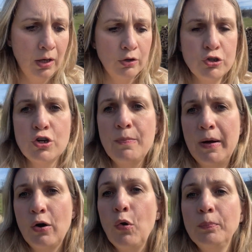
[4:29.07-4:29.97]
trzeba
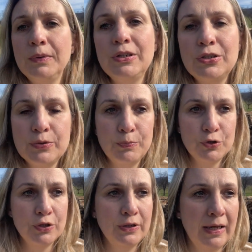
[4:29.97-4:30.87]
robić
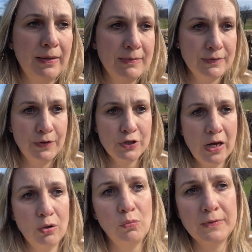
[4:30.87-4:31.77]
przy takim
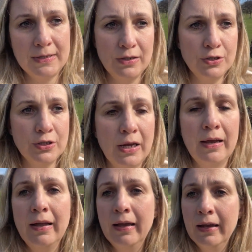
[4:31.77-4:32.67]
zwierzaku, w sensie
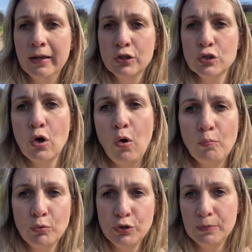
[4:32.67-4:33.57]
co
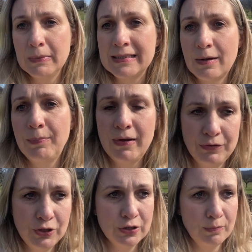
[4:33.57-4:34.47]
musimy
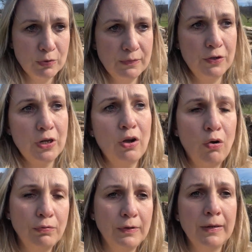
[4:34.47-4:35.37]
zapewnić temu
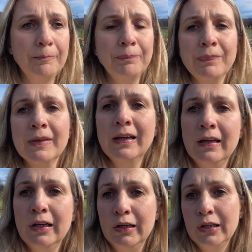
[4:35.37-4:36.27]
zwierzakowi
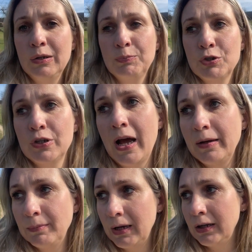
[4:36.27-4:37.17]
i
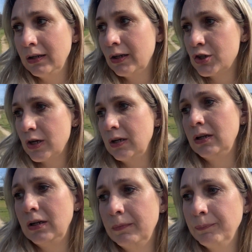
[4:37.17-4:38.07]
przynajmniej
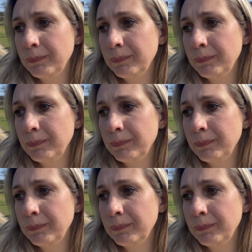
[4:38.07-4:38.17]
jeżeli